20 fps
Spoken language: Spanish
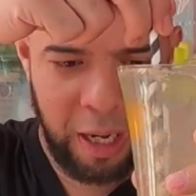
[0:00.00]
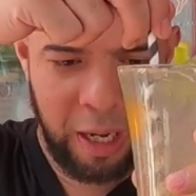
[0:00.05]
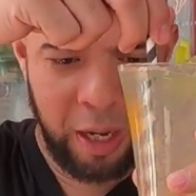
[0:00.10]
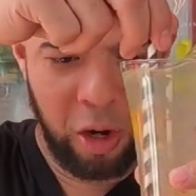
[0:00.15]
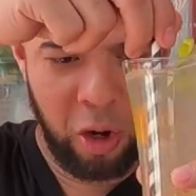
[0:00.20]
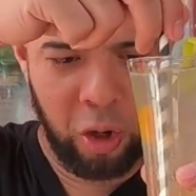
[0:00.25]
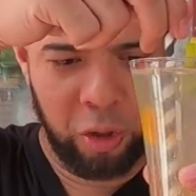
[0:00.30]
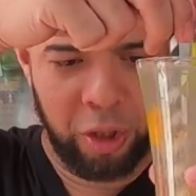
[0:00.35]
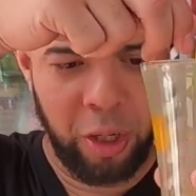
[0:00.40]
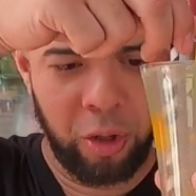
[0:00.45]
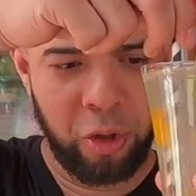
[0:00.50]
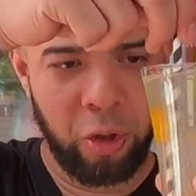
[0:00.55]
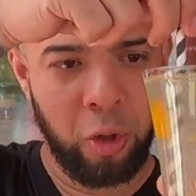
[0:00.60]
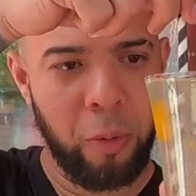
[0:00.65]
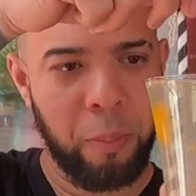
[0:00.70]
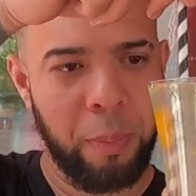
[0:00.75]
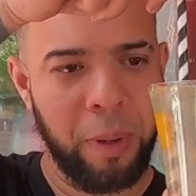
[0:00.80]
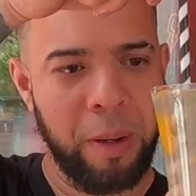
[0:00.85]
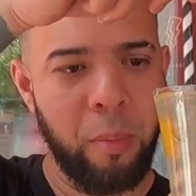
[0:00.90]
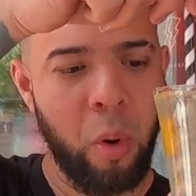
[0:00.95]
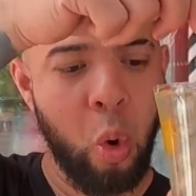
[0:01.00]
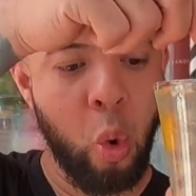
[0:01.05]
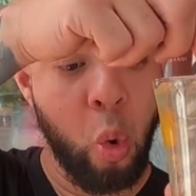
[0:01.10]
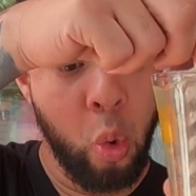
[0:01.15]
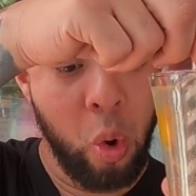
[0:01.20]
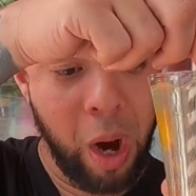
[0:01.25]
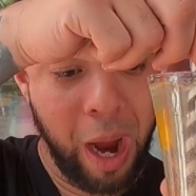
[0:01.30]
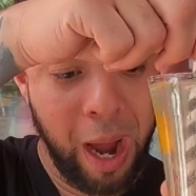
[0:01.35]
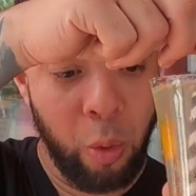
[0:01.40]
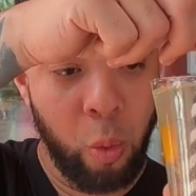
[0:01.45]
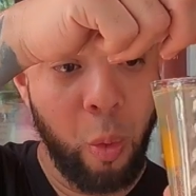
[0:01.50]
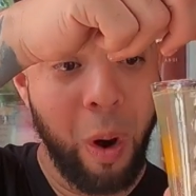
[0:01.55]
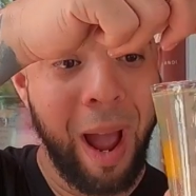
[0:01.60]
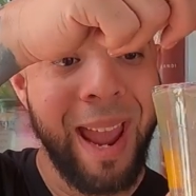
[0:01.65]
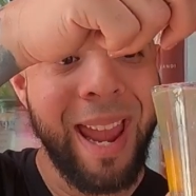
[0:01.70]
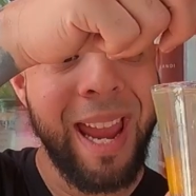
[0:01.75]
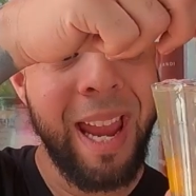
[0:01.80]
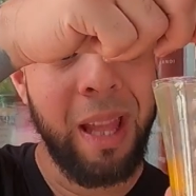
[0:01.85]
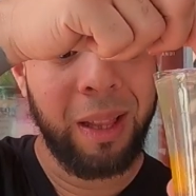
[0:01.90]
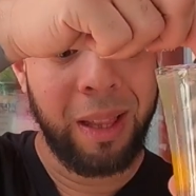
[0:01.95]
religiosa. Nosotros nos pedimos un
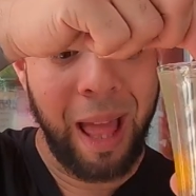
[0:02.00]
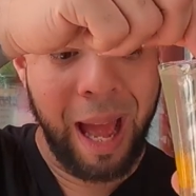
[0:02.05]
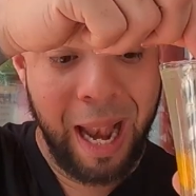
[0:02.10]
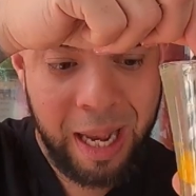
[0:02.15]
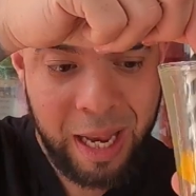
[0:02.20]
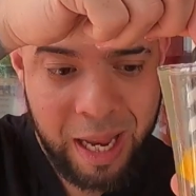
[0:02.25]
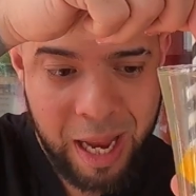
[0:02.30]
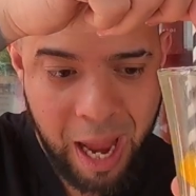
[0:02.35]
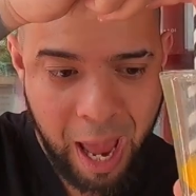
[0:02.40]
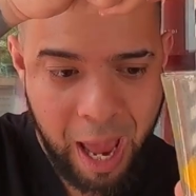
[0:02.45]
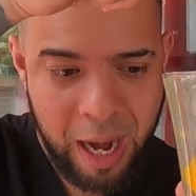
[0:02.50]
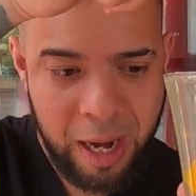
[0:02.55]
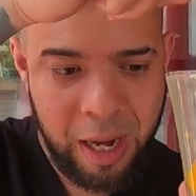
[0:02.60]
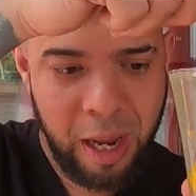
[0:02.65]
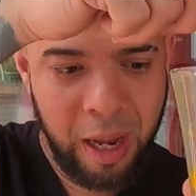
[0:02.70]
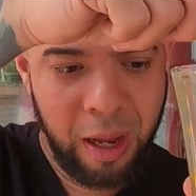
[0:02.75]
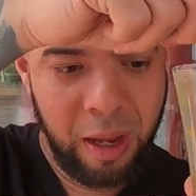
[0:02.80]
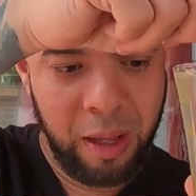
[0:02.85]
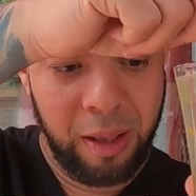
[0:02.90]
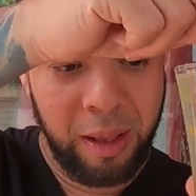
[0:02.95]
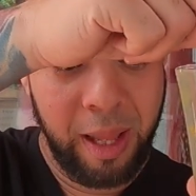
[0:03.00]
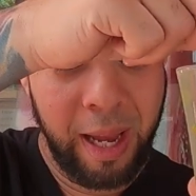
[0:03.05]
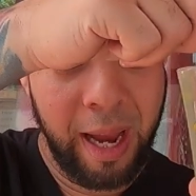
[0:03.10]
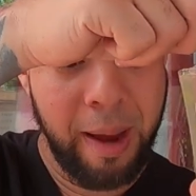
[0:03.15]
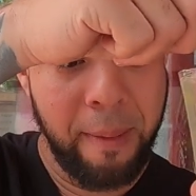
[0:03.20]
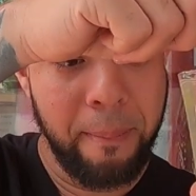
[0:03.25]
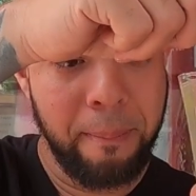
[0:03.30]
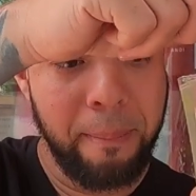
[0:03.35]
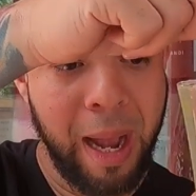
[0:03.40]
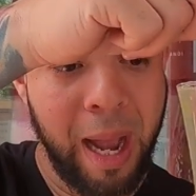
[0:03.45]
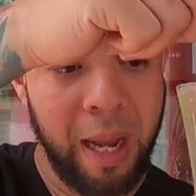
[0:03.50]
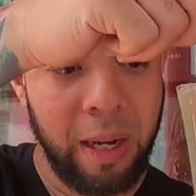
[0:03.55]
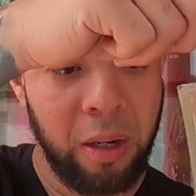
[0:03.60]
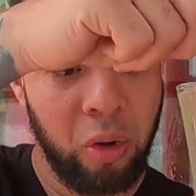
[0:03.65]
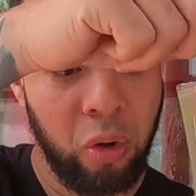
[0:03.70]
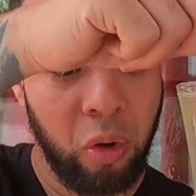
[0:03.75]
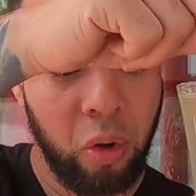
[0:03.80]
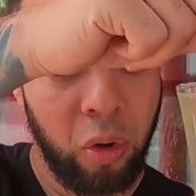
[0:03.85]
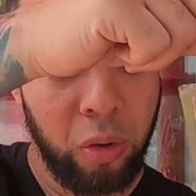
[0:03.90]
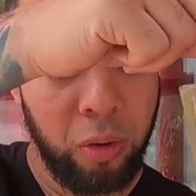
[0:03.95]
agua italiana de
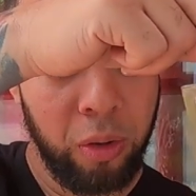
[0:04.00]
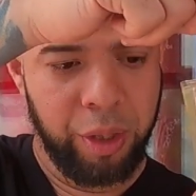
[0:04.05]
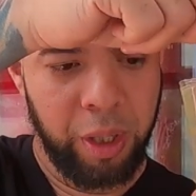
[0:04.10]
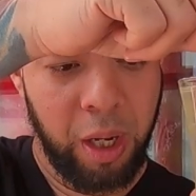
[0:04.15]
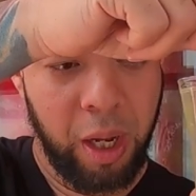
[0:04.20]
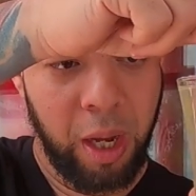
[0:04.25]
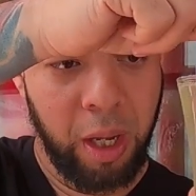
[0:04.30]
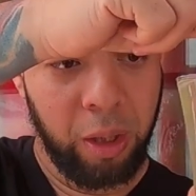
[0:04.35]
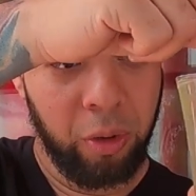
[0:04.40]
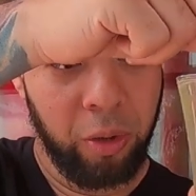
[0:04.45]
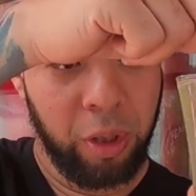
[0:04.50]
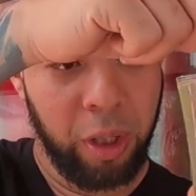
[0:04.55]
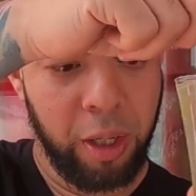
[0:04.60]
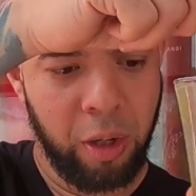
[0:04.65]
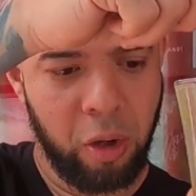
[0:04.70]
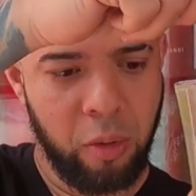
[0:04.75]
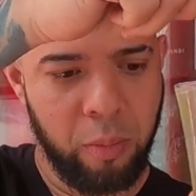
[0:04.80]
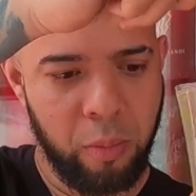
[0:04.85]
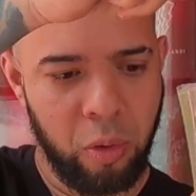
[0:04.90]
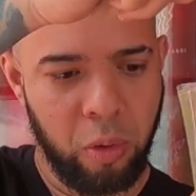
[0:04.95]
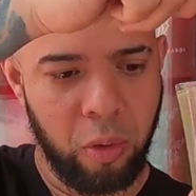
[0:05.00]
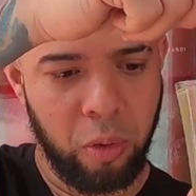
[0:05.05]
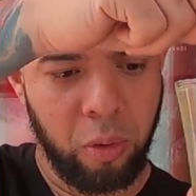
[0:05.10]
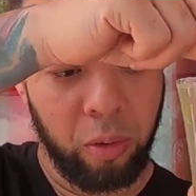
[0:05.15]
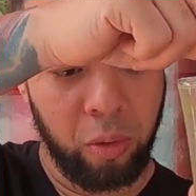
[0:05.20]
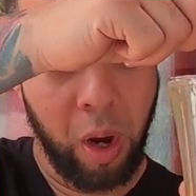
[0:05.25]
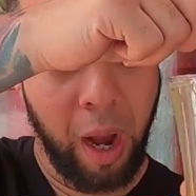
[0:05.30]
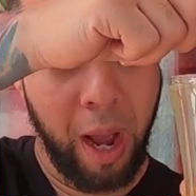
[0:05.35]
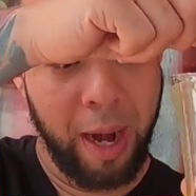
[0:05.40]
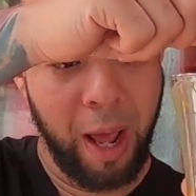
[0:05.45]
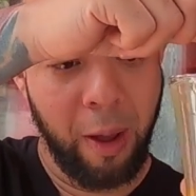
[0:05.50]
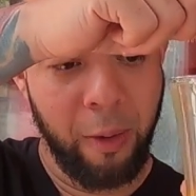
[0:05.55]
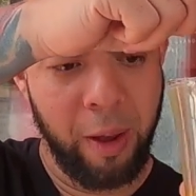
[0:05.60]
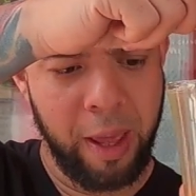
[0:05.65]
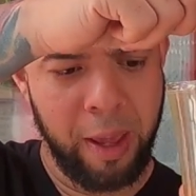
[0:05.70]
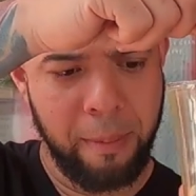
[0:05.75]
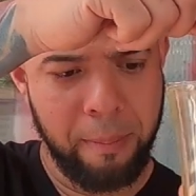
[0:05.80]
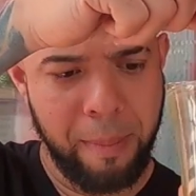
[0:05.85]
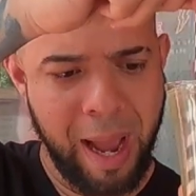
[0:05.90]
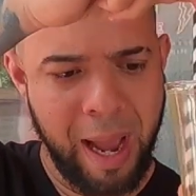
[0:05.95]
mango. Sí, esto tiene como un
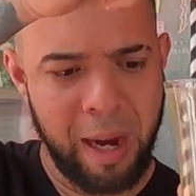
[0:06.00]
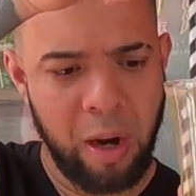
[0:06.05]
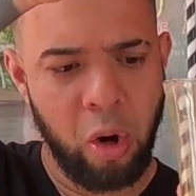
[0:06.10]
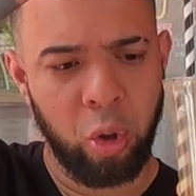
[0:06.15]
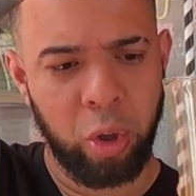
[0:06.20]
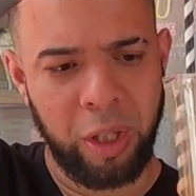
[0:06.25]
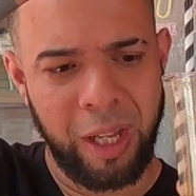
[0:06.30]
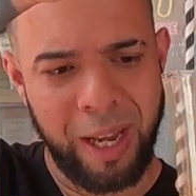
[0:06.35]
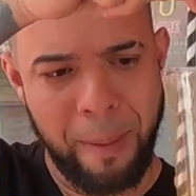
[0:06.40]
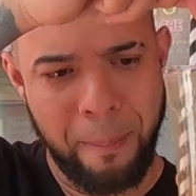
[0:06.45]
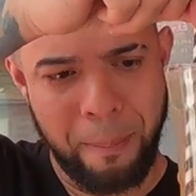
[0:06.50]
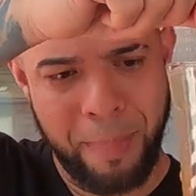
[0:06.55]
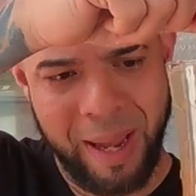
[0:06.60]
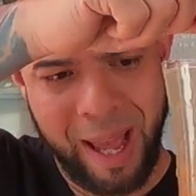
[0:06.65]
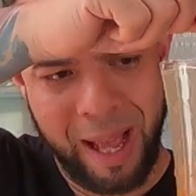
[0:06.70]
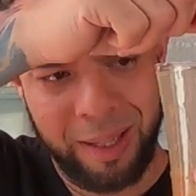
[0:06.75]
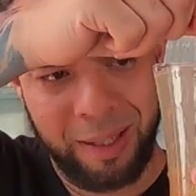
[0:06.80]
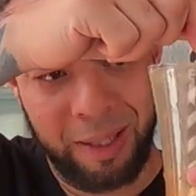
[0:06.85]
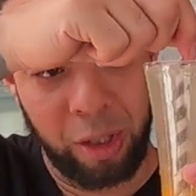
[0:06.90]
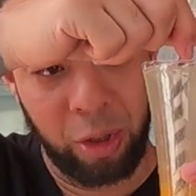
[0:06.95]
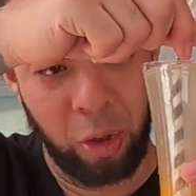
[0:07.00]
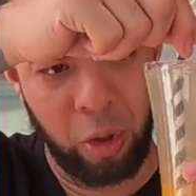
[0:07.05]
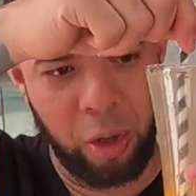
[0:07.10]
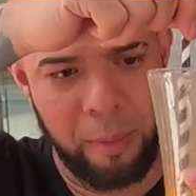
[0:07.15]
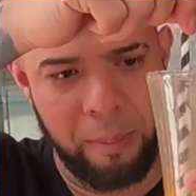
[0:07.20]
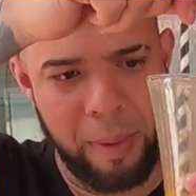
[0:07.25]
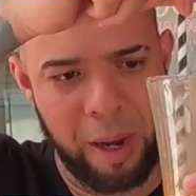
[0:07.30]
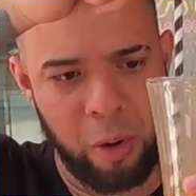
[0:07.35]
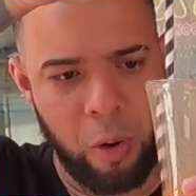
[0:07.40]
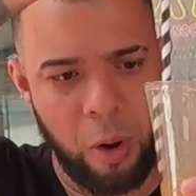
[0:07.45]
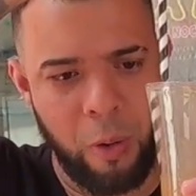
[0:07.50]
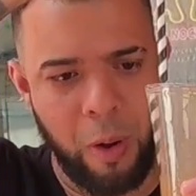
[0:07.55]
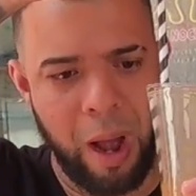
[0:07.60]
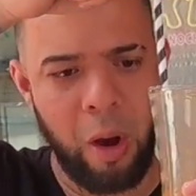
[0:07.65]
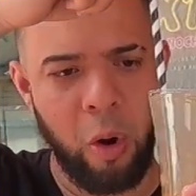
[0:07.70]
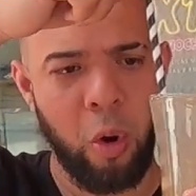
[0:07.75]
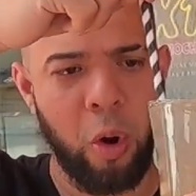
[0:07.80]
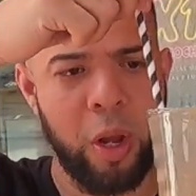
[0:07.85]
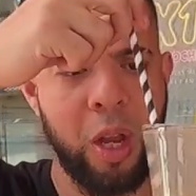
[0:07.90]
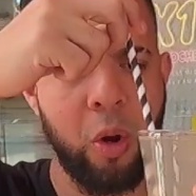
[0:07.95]
jarabe de mango, tiene pedacitos de mango
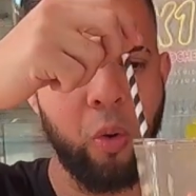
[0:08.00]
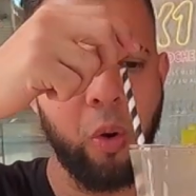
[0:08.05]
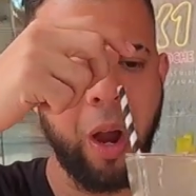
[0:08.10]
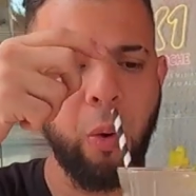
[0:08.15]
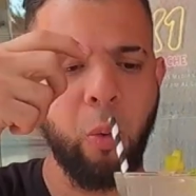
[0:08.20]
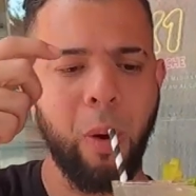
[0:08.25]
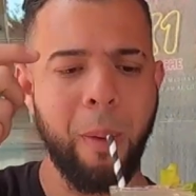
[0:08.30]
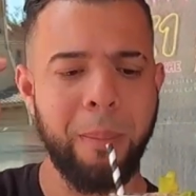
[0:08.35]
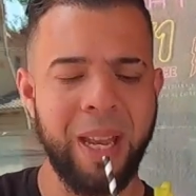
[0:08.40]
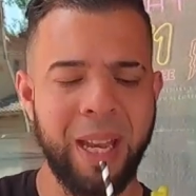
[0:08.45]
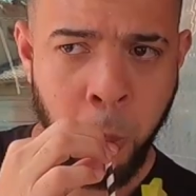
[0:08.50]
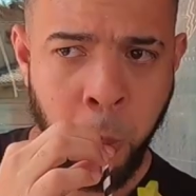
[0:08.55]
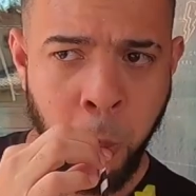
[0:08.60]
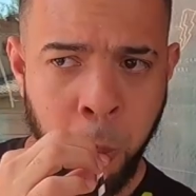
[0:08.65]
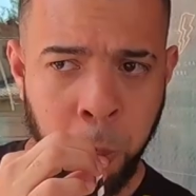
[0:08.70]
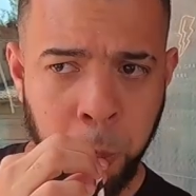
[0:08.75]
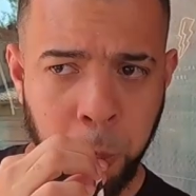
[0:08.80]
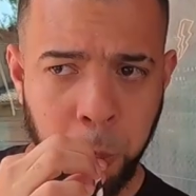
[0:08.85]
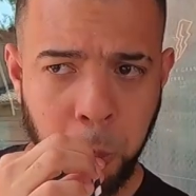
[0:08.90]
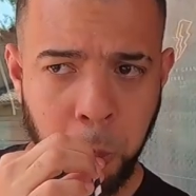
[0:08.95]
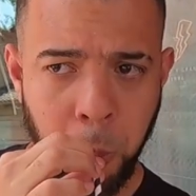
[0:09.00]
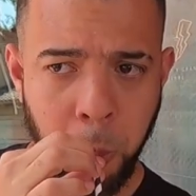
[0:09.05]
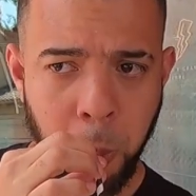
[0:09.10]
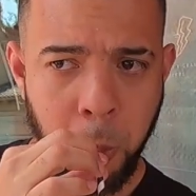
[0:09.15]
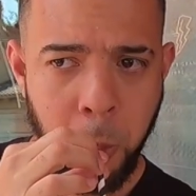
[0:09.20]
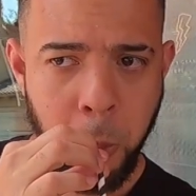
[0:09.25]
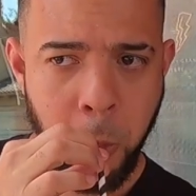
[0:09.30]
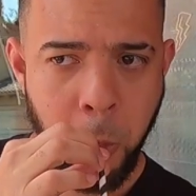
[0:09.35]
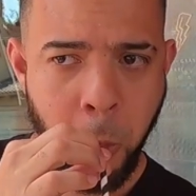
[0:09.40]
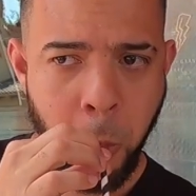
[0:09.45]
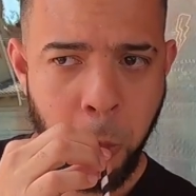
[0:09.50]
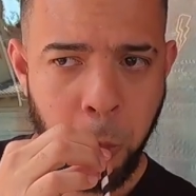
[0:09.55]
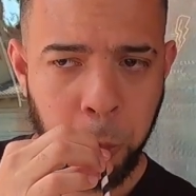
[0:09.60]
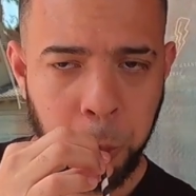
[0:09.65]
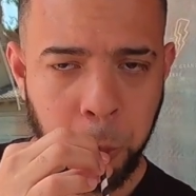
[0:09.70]
abajo y un agua mineral. Eh, uf,